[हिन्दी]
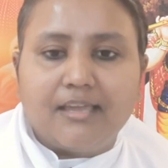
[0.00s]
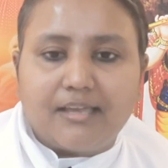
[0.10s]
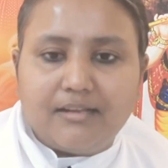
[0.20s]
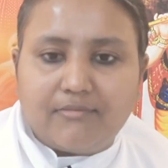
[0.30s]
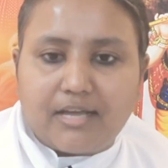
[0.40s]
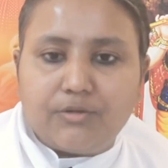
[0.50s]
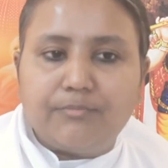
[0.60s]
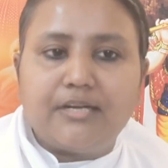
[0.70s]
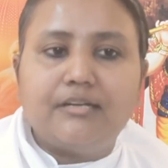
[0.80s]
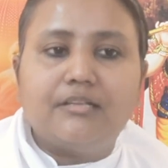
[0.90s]
है ना
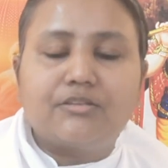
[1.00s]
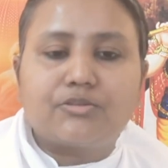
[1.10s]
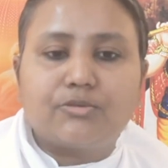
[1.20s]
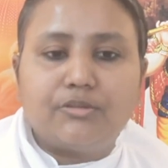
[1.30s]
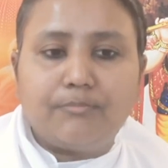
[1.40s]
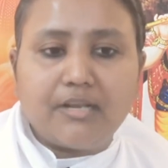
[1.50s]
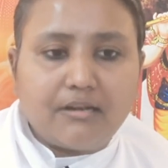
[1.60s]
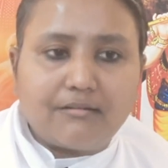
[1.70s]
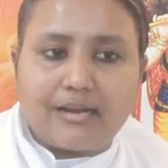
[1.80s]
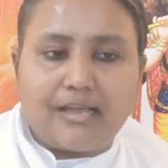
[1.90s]
वायुमंडल शुद्ध
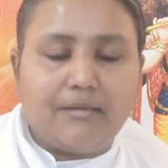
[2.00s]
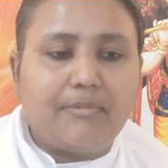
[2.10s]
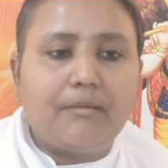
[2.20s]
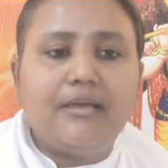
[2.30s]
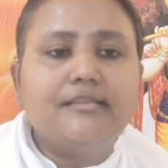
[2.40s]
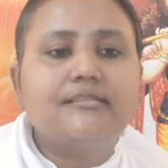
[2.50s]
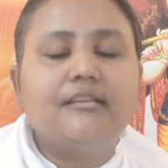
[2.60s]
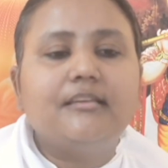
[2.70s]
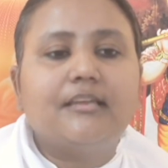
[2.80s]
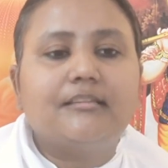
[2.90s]
मिल रहा है बाबा ऐसे
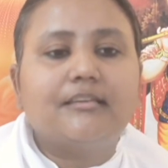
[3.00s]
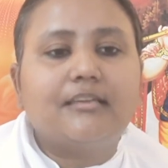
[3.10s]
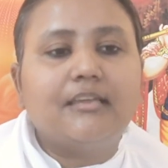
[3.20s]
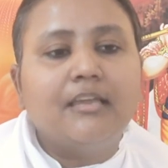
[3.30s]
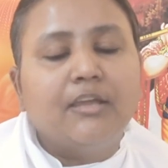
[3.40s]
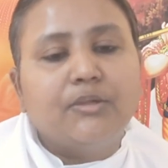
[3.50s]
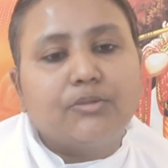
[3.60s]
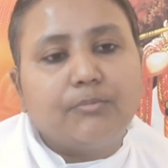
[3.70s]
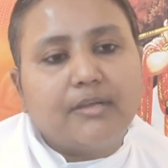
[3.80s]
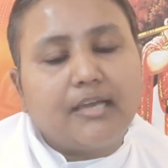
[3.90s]
नहीं कहते कि
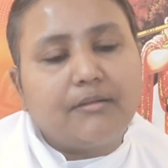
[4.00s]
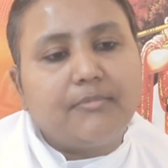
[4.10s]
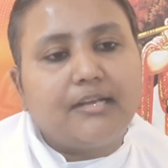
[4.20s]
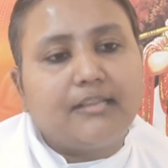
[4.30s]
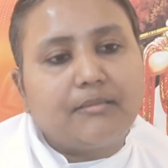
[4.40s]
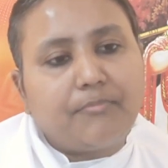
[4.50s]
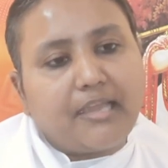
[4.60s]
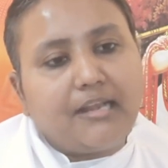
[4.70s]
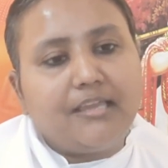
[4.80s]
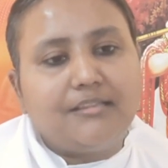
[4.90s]
तुम घर में रहते
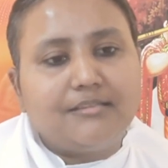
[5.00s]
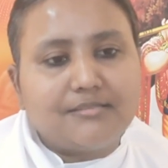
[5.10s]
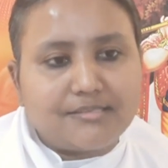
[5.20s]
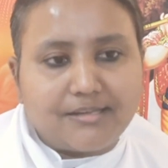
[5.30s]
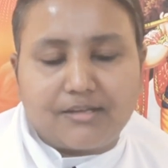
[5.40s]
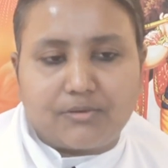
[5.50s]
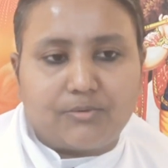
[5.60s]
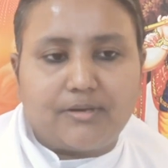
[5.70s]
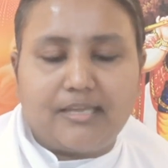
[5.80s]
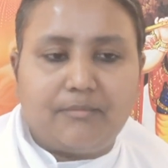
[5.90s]
पहले ही दिन से
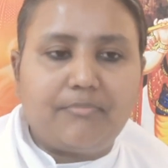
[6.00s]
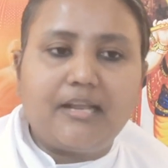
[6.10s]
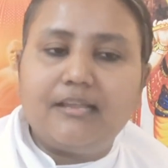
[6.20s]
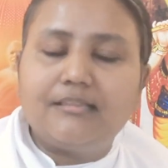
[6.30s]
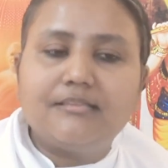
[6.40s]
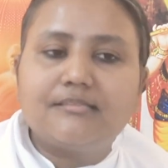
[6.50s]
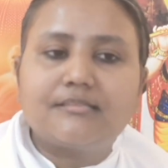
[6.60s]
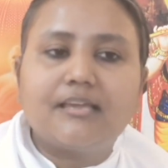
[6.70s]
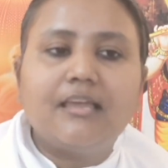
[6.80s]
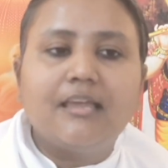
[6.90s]
करो नहीं पहले दिन
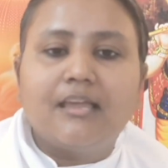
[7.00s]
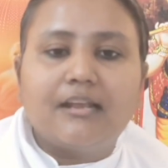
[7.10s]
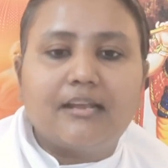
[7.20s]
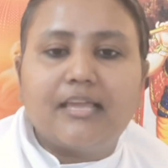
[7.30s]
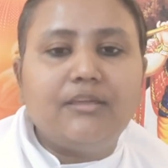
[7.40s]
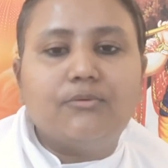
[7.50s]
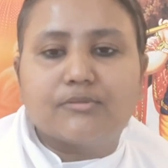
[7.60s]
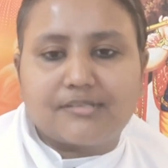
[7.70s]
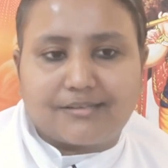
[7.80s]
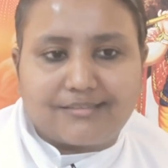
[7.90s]
से नहीं हो
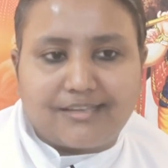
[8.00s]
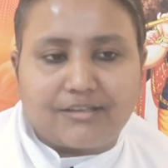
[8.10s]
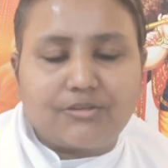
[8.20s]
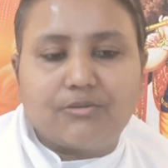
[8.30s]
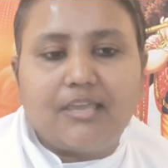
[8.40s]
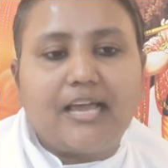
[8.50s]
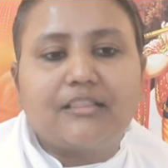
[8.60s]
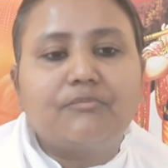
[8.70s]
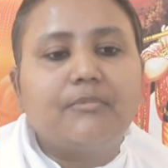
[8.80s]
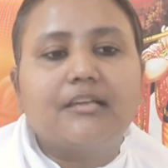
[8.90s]
सकता क्योंकि
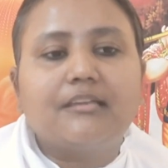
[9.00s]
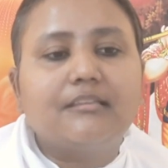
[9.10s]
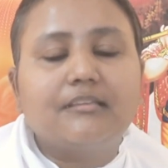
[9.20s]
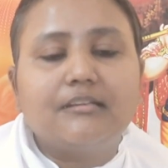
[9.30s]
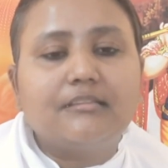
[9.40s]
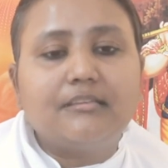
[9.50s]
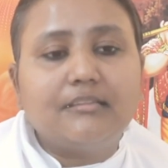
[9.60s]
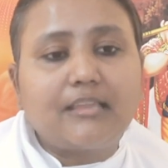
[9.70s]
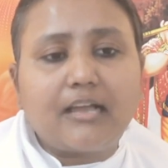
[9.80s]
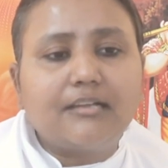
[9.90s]
आत्मा के अंदर इतनी
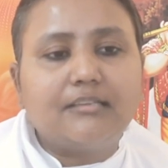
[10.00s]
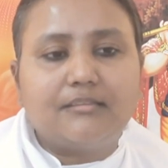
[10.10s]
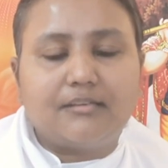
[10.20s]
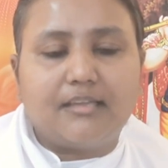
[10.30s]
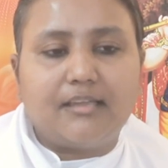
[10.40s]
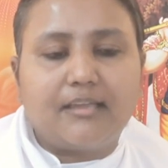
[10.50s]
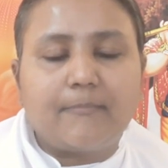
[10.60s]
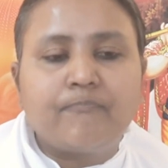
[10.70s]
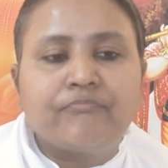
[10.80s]
ताकत नहीं है